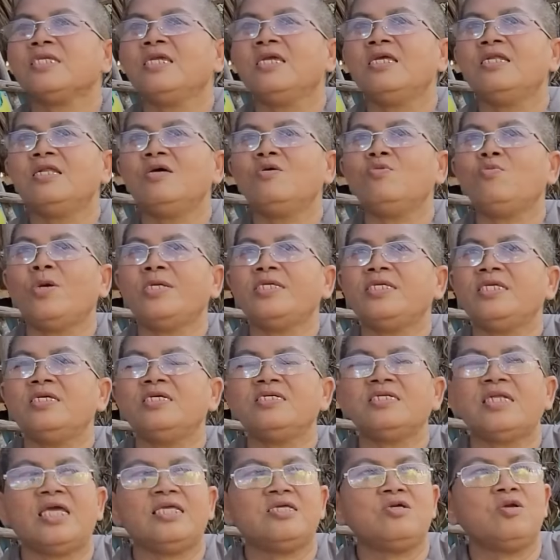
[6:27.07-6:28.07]
nó quay về hướng
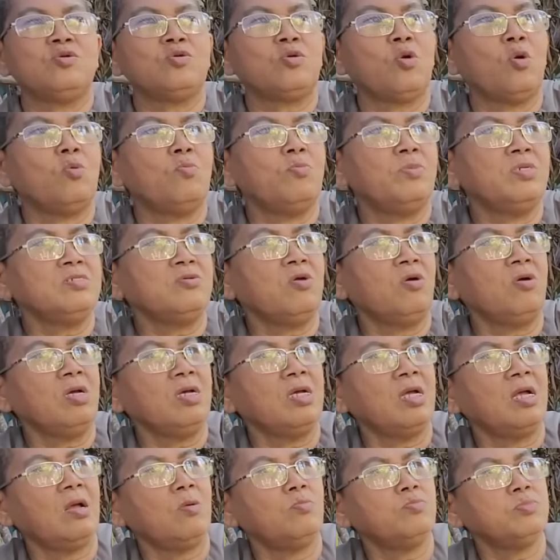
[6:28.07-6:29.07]
này cơ cô mới có
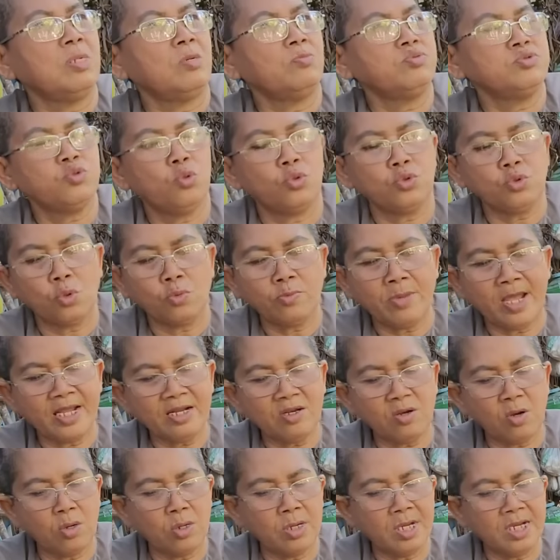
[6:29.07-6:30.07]
ông ông xui của má
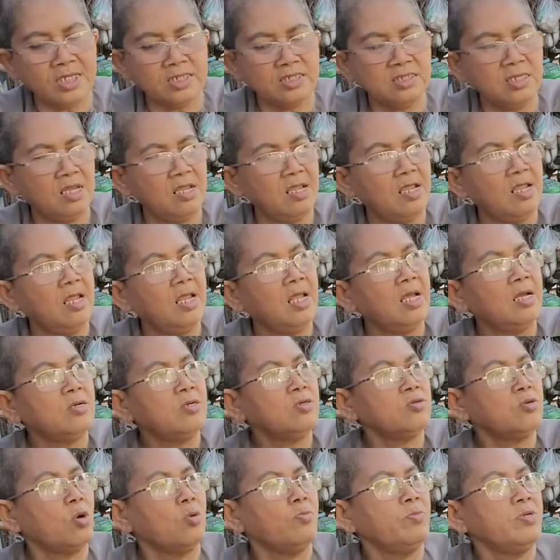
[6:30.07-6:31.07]
cô á
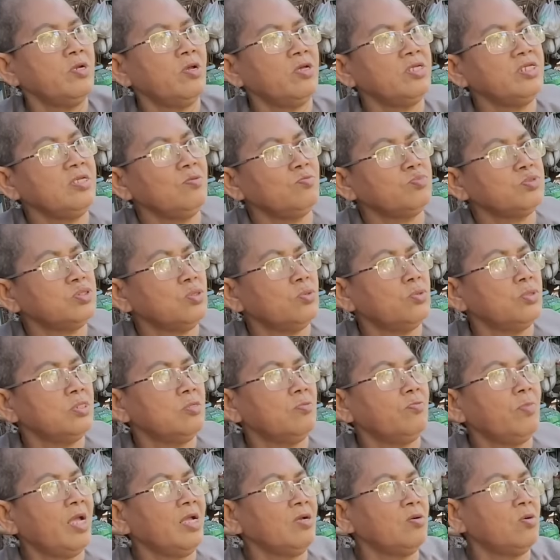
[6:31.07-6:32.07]
cô mới nói với ông xui với
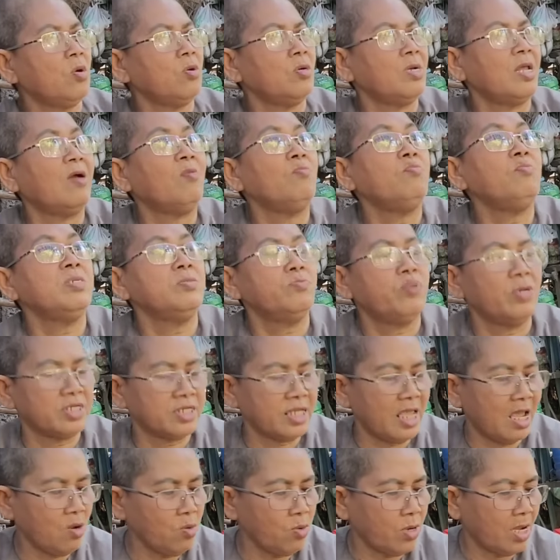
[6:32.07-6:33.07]
má cô là ông bên phật
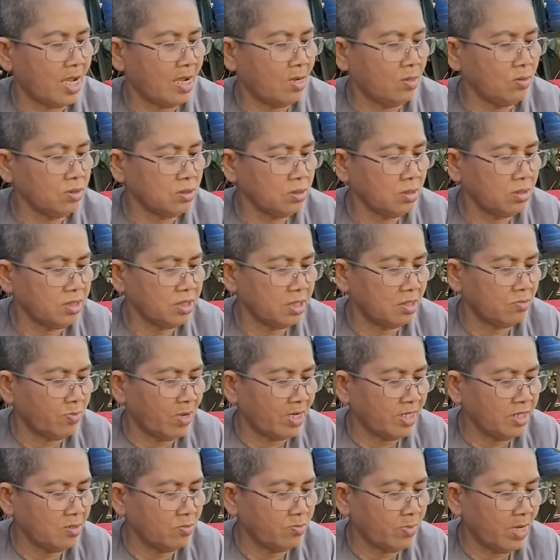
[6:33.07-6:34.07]
giáo hòa hảo cũng dừng bảy
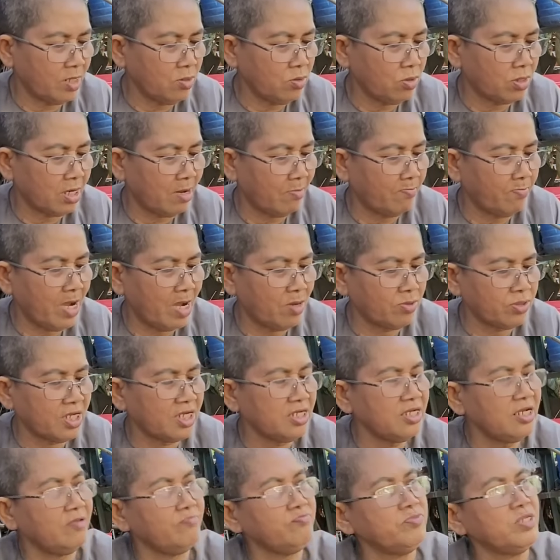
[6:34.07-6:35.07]
dừng bảy con năm bao thấy
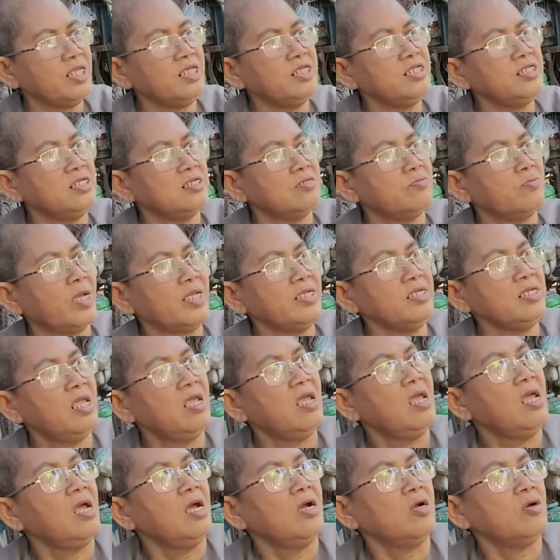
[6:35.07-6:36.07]
điểm gì dừng bảy
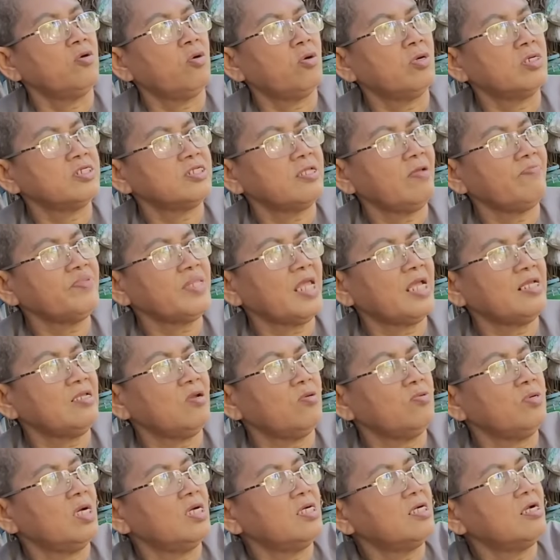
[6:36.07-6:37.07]
con chắc là dừng
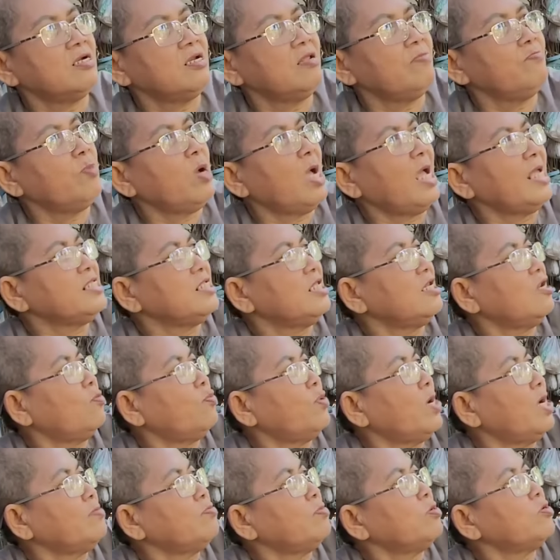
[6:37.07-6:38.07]
bảy nên nên ai gì đâu
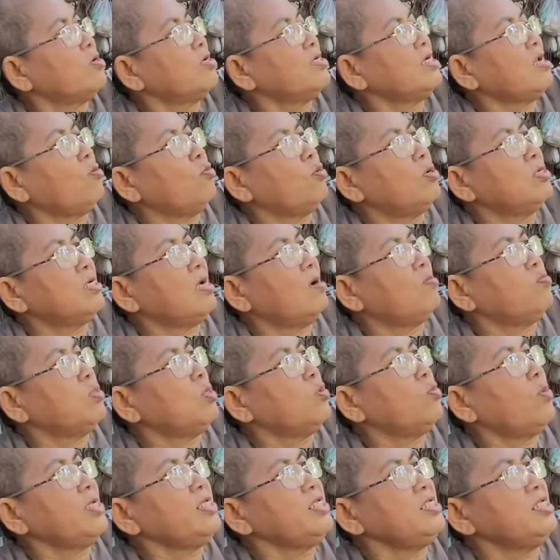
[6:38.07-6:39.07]
phật có đầu con rồng nó
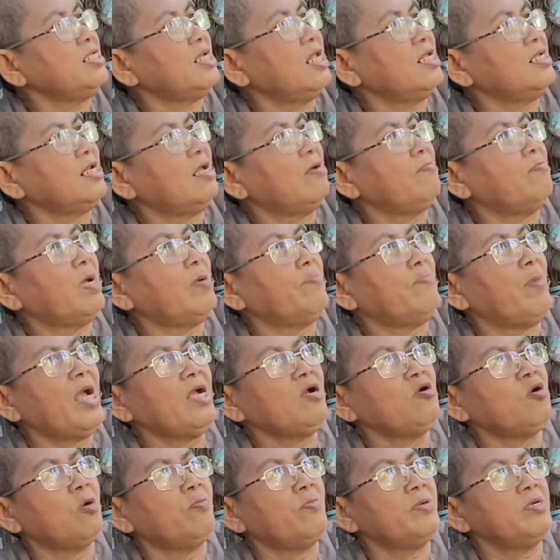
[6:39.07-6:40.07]
mấy gì đây nè mà má
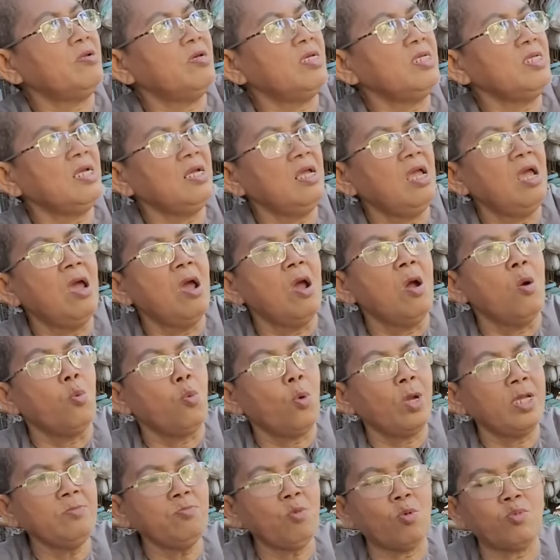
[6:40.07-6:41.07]
con mới nói mấy
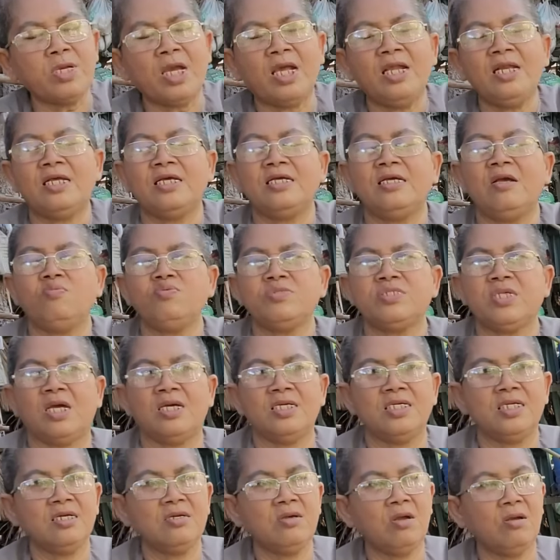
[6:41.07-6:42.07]
một cái là góc trời
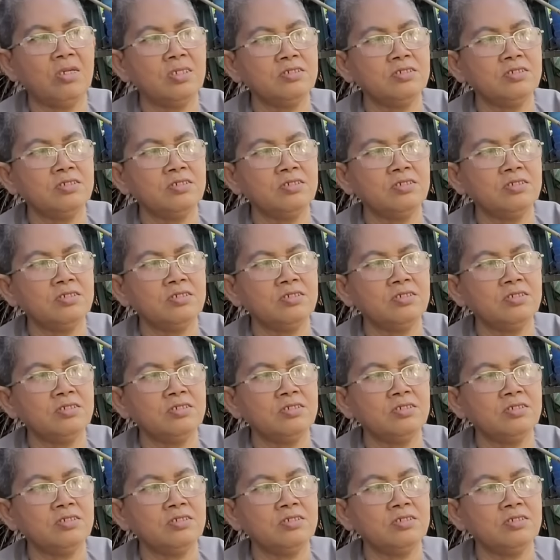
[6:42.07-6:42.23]
đó con